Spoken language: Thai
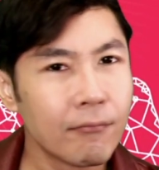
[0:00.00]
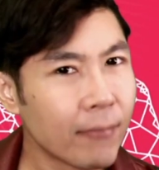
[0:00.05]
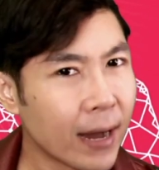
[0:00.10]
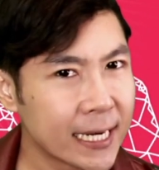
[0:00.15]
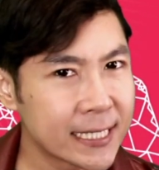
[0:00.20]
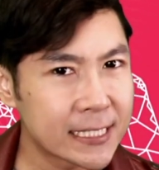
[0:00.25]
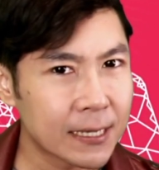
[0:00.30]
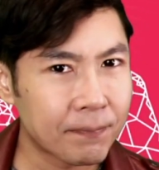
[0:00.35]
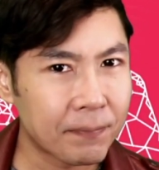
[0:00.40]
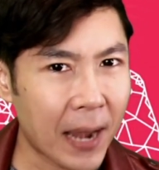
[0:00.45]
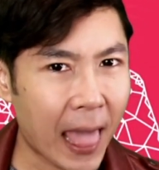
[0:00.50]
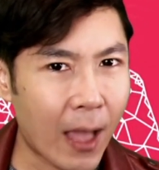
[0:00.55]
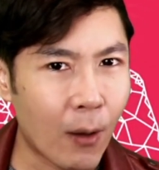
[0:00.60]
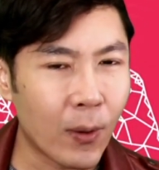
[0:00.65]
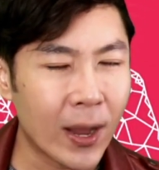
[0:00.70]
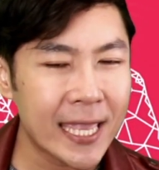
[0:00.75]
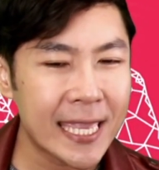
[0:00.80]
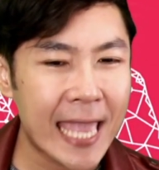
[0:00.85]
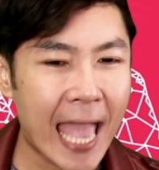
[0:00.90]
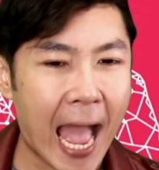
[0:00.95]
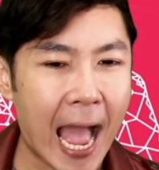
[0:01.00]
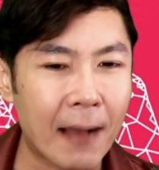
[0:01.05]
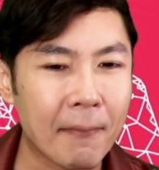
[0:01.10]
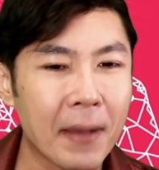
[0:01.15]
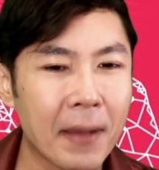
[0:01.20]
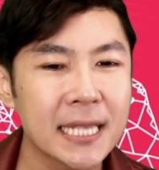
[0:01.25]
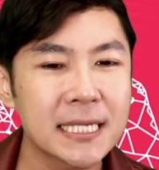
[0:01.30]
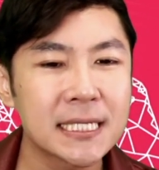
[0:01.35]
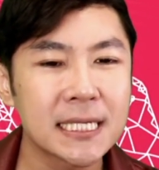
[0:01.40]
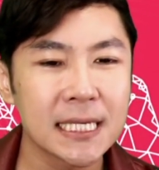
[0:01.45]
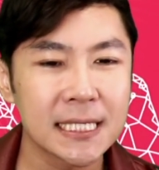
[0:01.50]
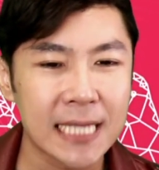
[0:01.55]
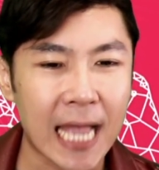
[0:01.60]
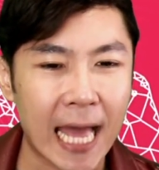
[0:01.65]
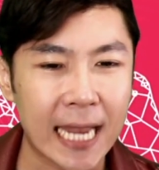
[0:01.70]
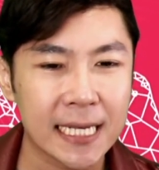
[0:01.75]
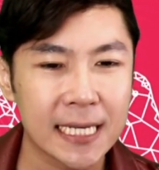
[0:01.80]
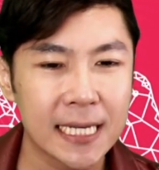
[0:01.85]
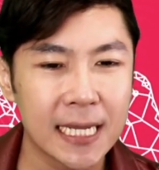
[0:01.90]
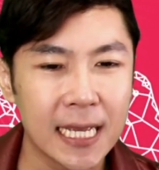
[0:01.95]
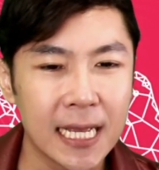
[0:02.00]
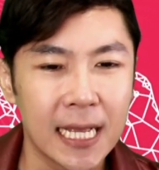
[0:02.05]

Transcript: มันจะแปลว่าอย่างไม่ซื่อสัตย์